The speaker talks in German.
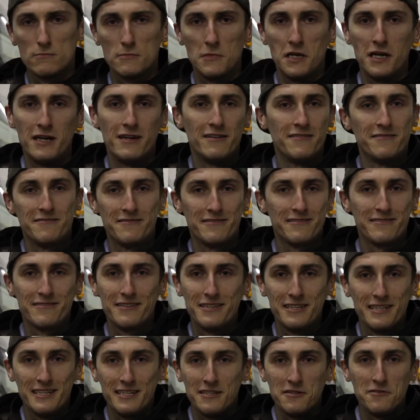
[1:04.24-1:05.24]
Ja,
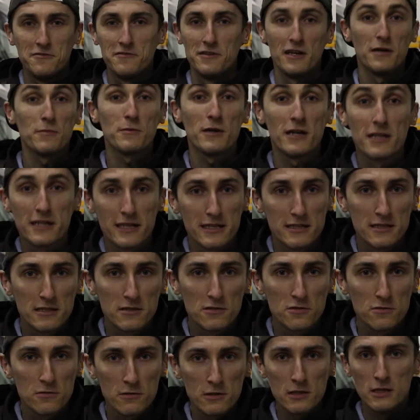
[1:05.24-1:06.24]
wir haben gar kein
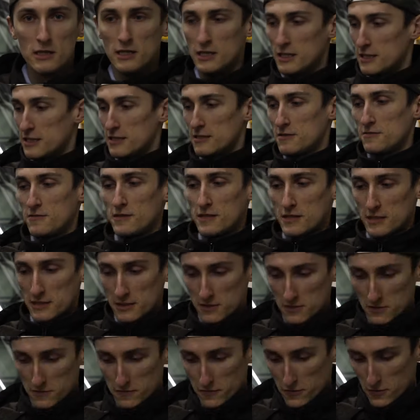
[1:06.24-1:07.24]
Intro, deswegen
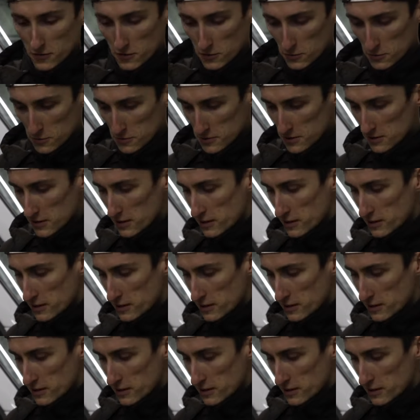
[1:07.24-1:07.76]
geht's sofort los.